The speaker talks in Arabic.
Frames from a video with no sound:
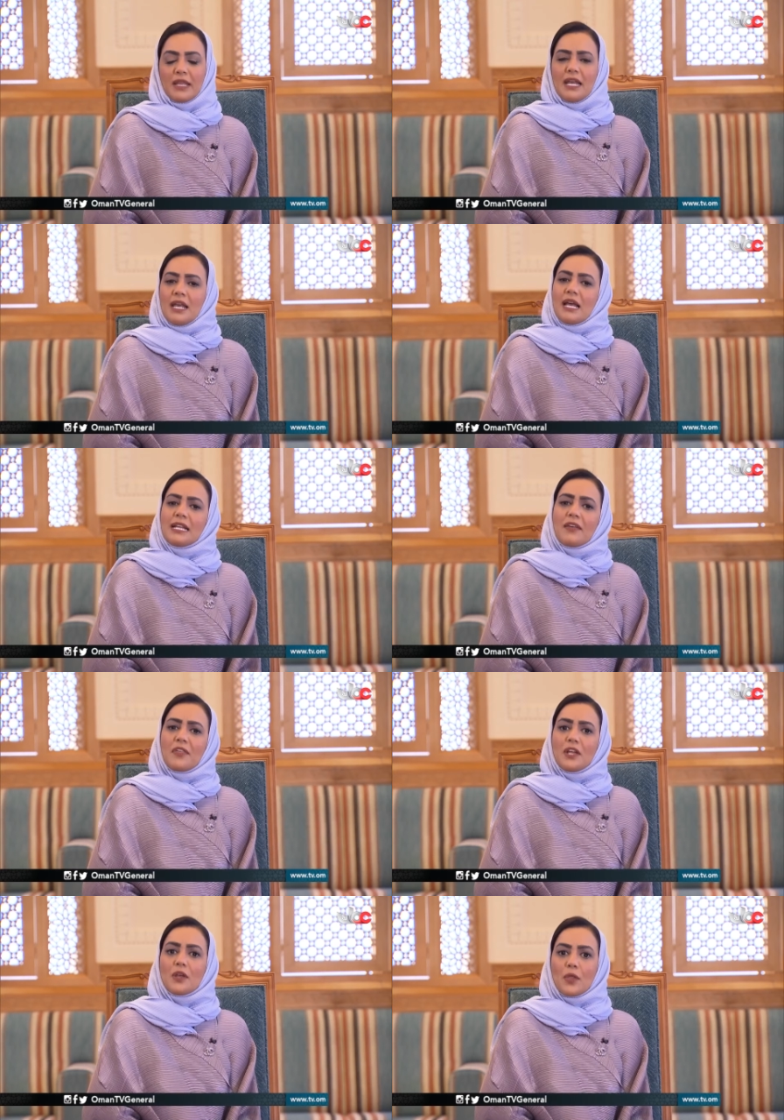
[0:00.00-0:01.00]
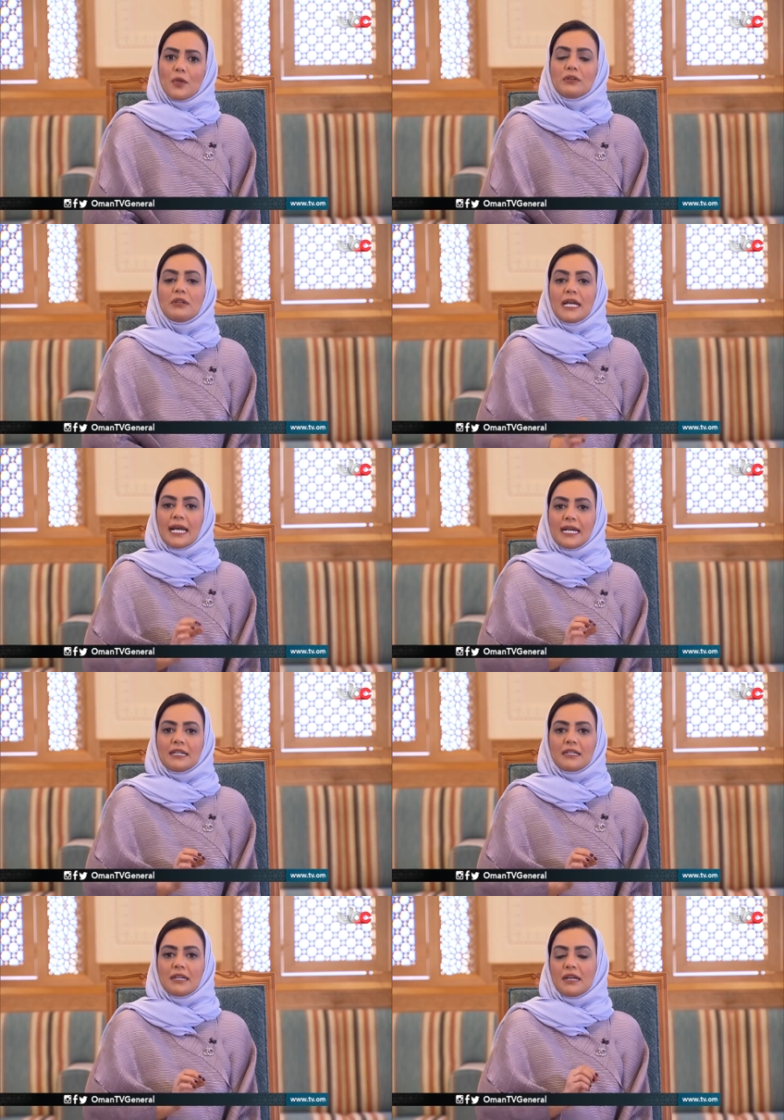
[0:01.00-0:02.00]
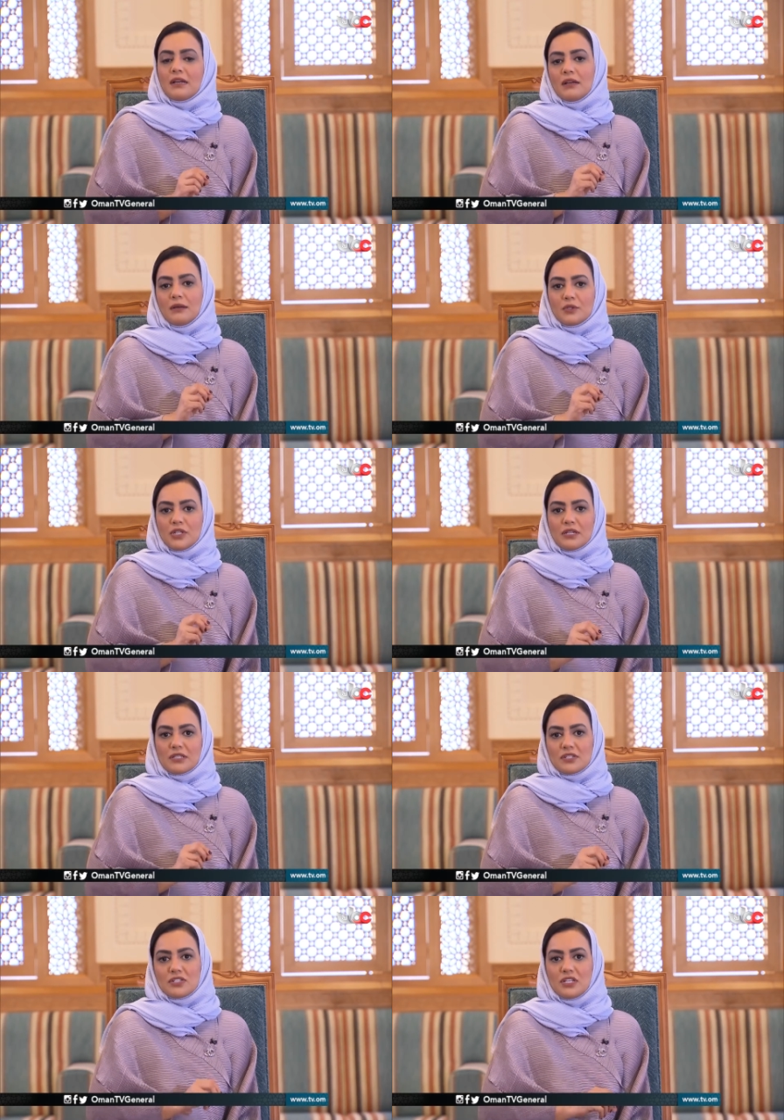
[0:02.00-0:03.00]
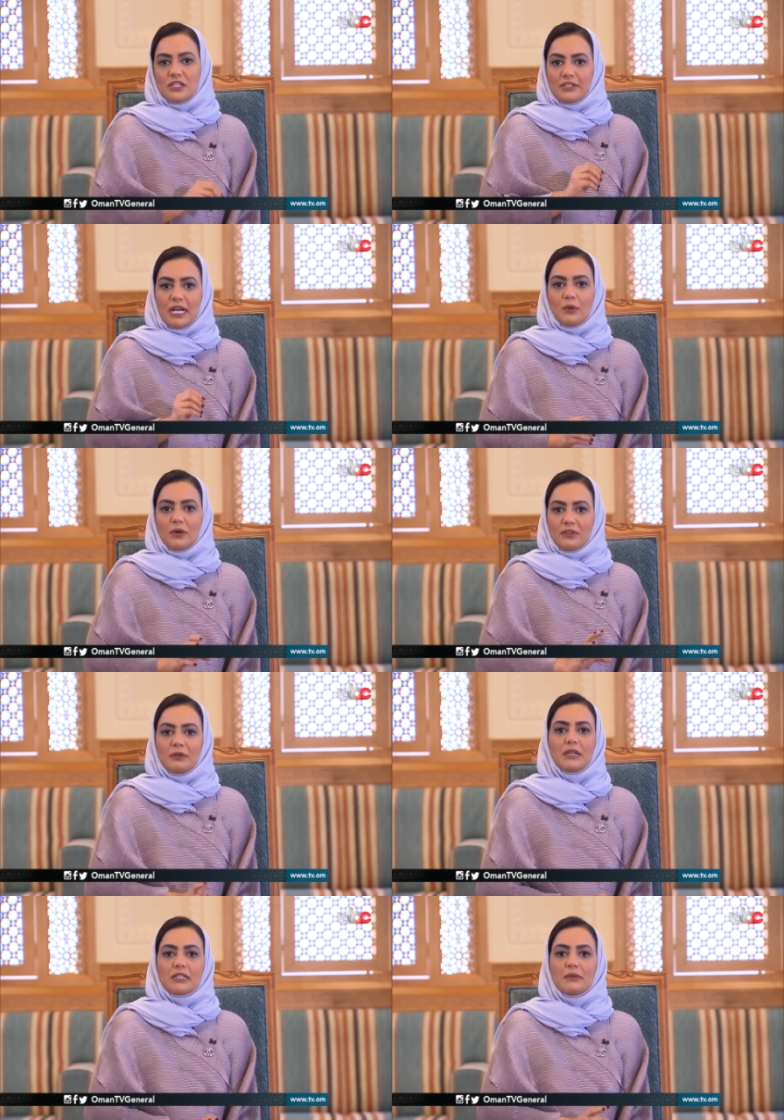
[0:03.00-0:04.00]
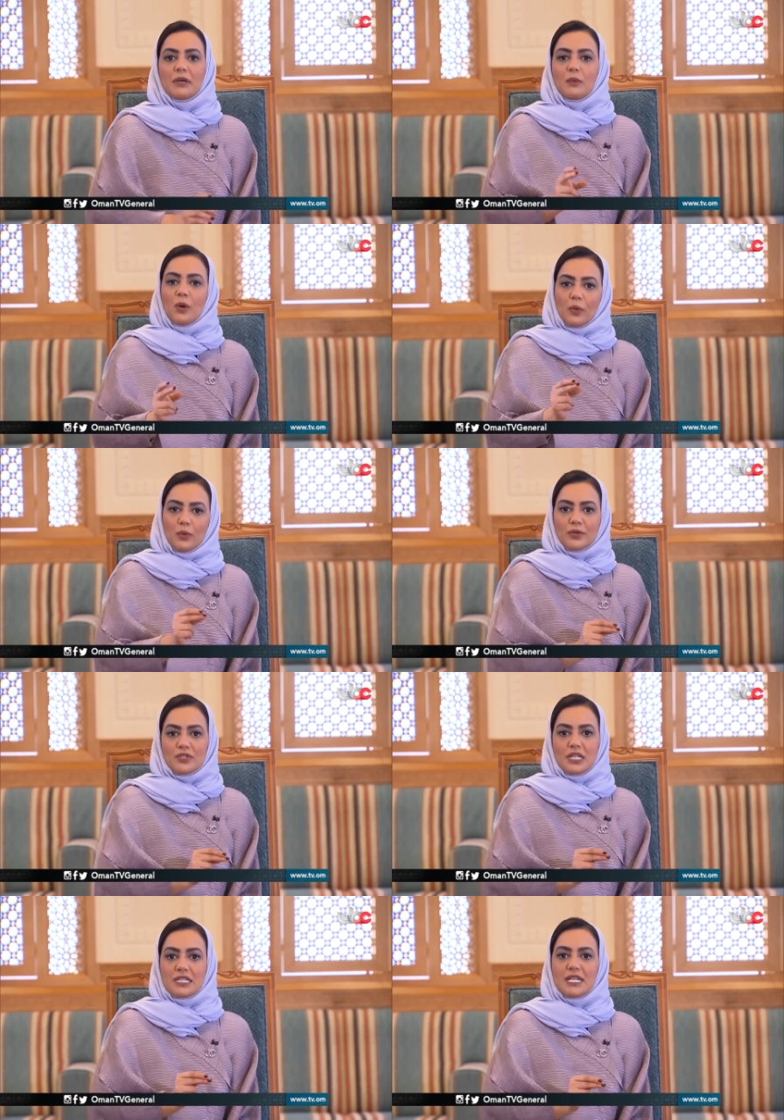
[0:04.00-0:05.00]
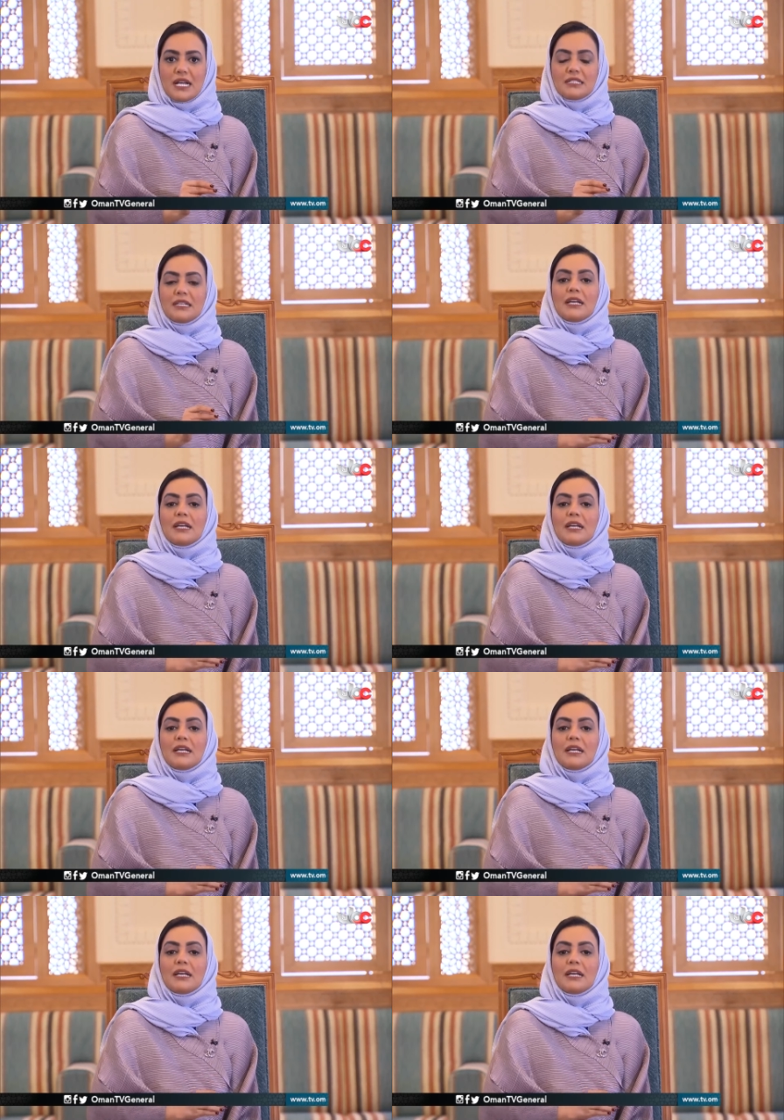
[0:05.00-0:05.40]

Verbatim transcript: الكثير يظن أن مجرد تسجيل دعوة في المحكمة وحضور الجلسات